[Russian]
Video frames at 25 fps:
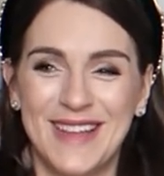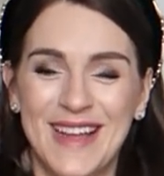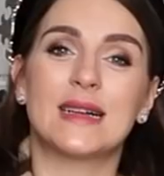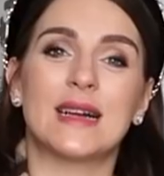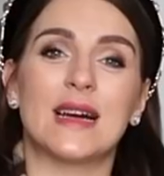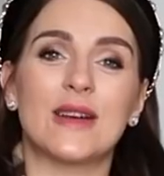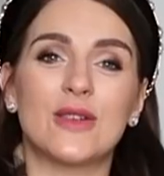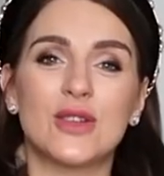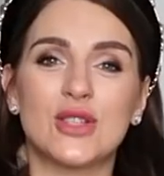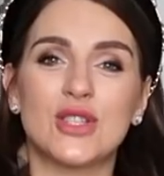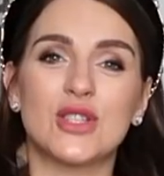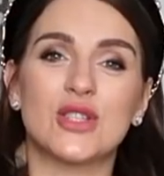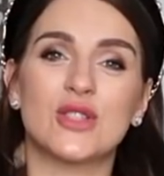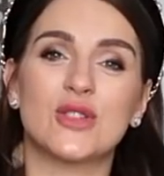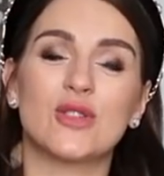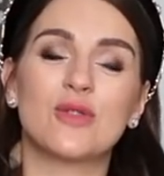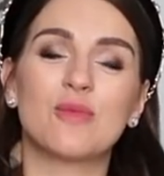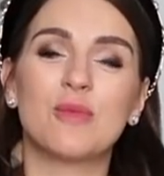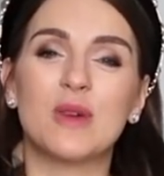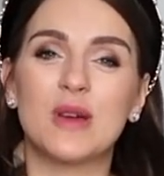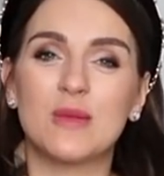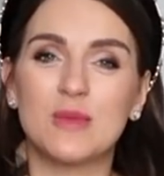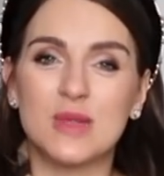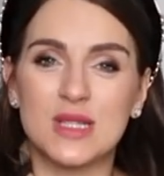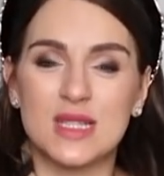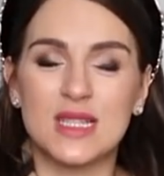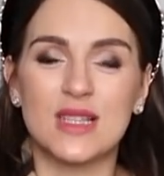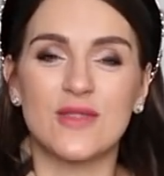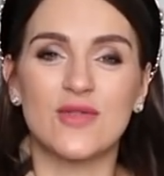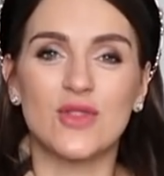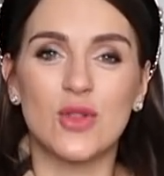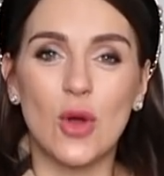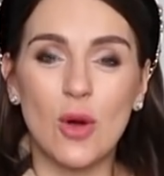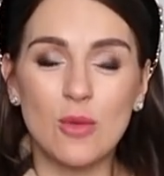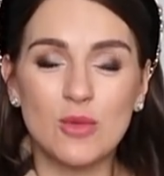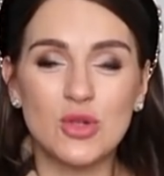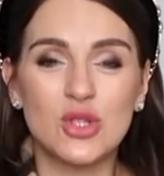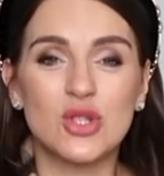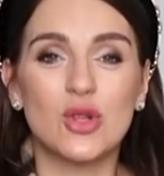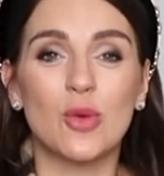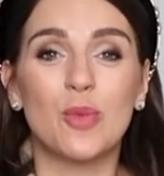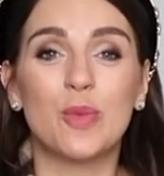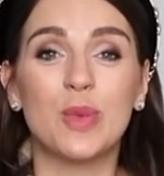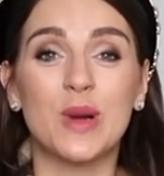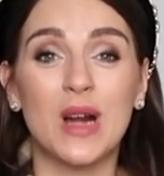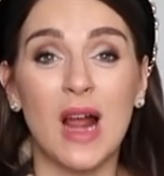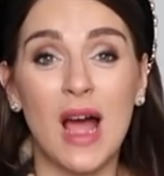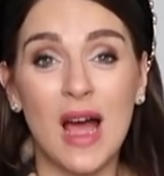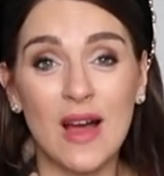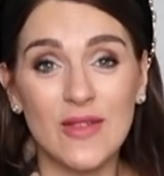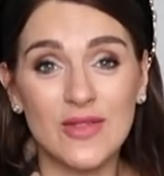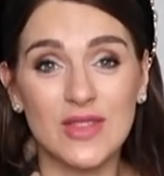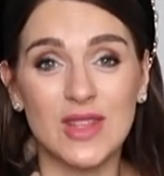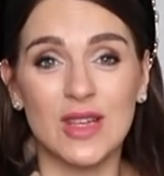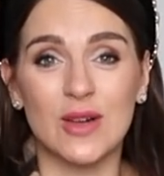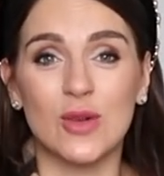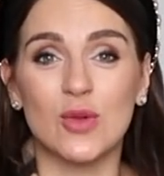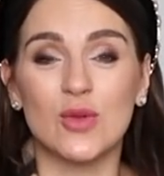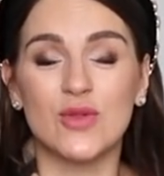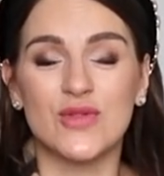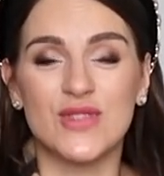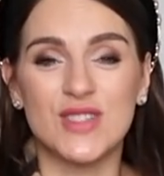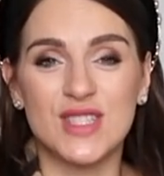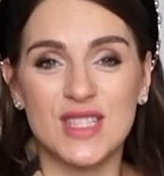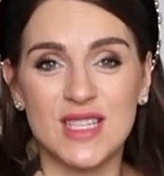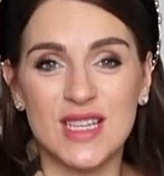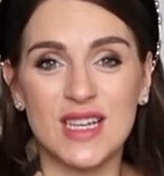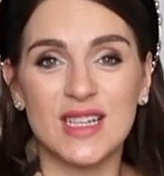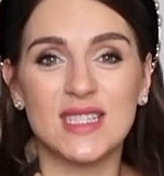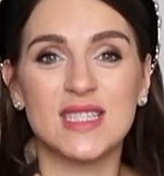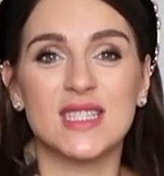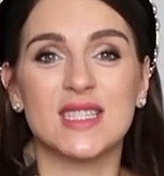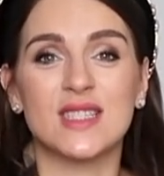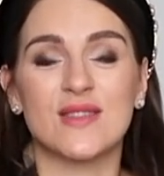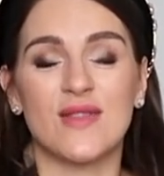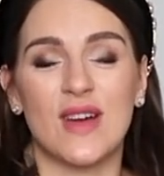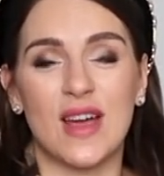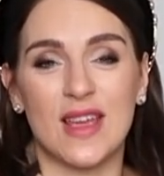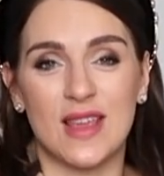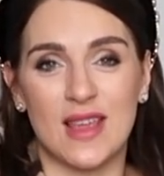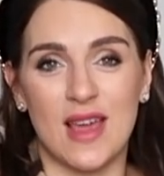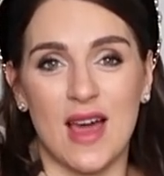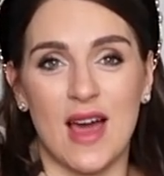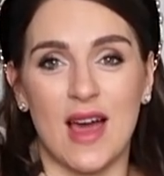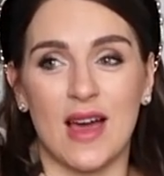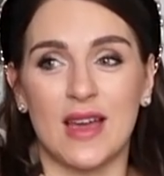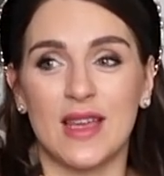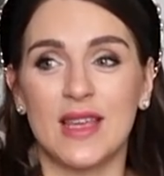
Короче, суть моей мысли в том, что правда у всех своя.